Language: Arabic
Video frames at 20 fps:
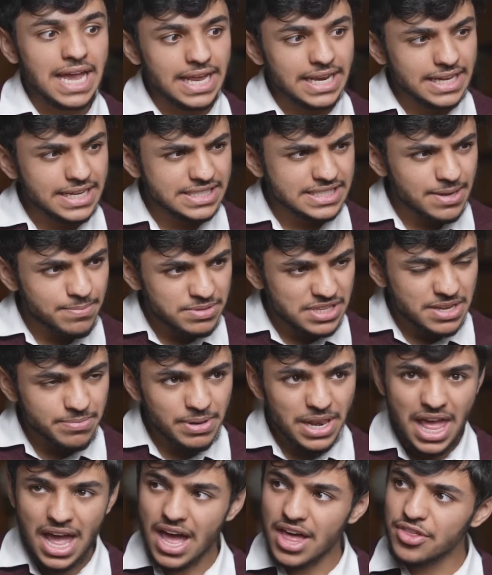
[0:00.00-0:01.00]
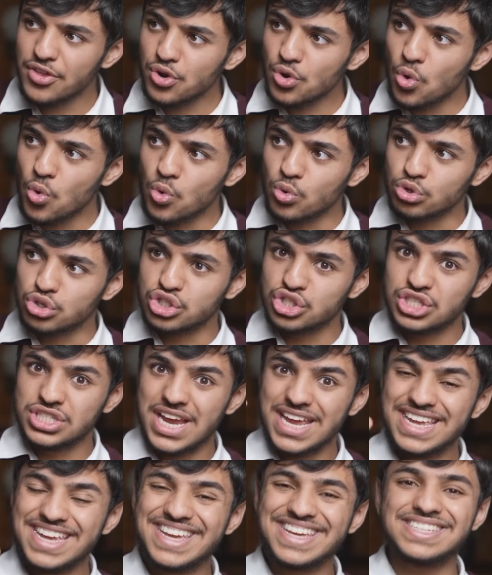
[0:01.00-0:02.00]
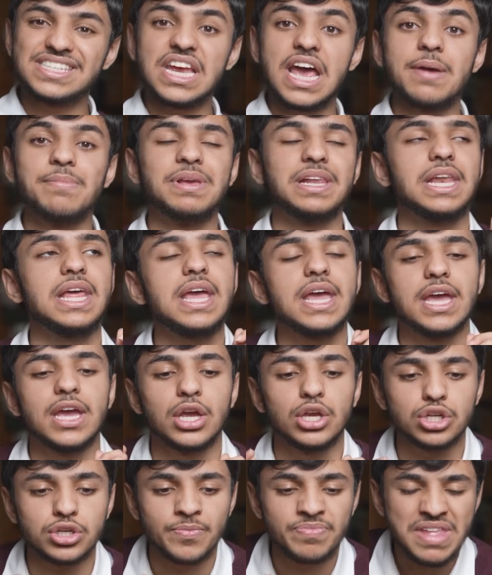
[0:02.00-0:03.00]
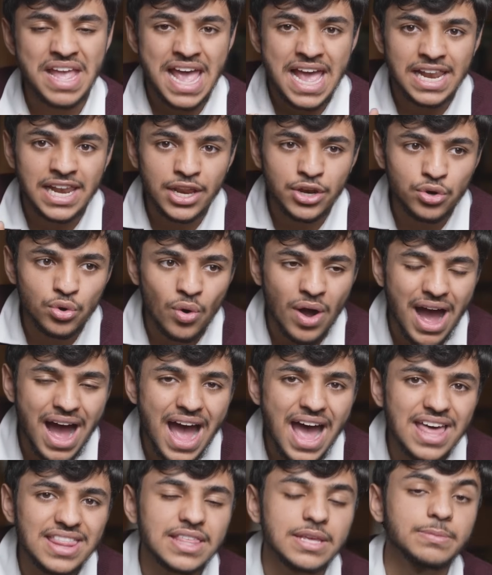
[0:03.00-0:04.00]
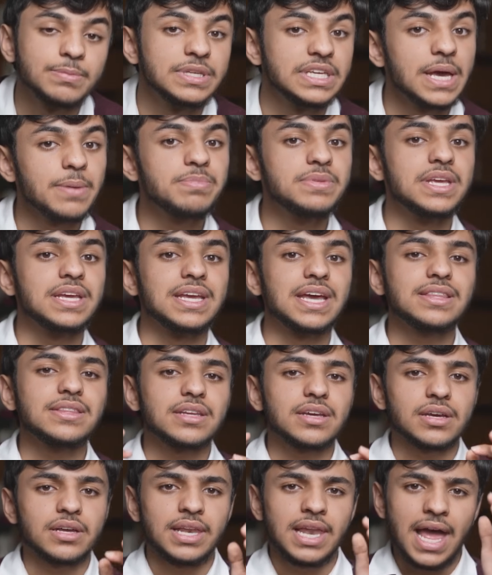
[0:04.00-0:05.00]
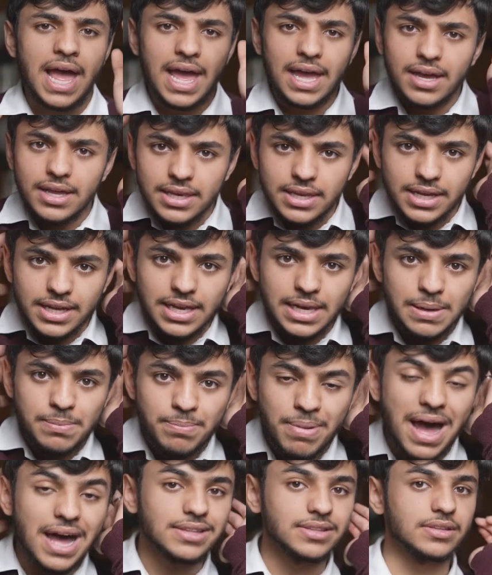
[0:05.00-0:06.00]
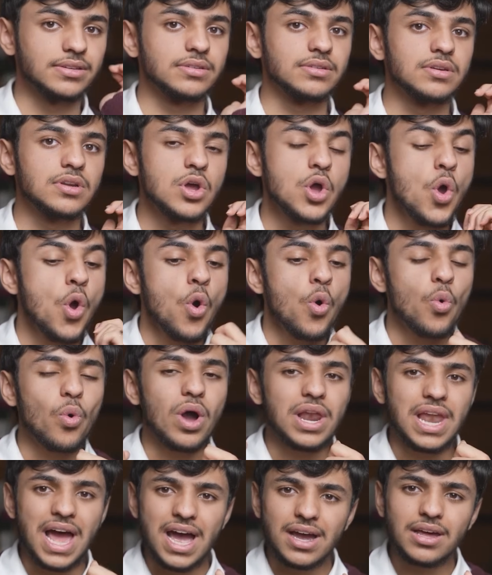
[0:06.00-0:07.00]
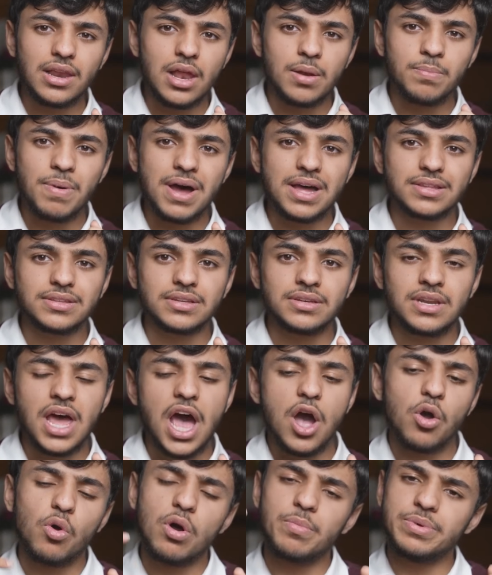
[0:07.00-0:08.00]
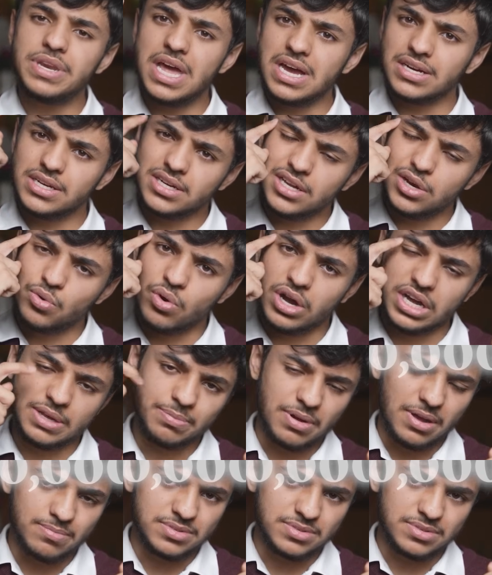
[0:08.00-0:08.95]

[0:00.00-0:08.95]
يعني كتبتيه بالحاضر والشيء ايجابي ليش لانه هذا بيبدا يدخل عقلك الباطن والعقل الباطن اقوى من عقلك الواعي ب